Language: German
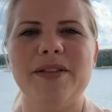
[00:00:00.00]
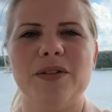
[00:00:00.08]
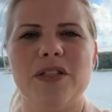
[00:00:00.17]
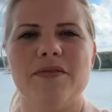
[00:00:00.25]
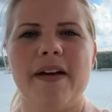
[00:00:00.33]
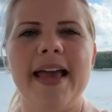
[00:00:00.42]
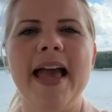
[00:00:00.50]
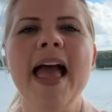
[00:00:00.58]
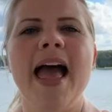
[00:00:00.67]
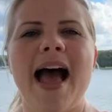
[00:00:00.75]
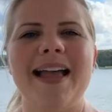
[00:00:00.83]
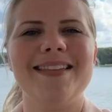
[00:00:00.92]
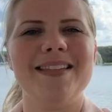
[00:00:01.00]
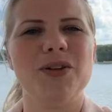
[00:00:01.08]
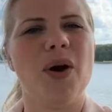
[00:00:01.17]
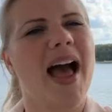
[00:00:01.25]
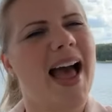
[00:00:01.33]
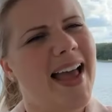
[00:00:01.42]
1 und 2, hat sich
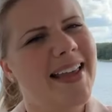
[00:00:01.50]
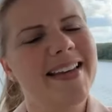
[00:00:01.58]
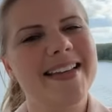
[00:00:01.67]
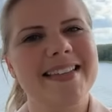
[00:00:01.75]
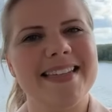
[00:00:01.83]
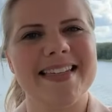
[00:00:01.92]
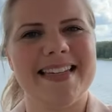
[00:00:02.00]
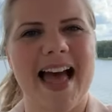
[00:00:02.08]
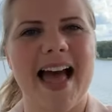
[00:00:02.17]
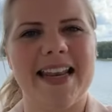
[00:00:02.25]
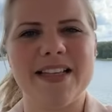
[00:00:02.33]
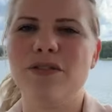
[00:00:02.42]
doch einiges getan.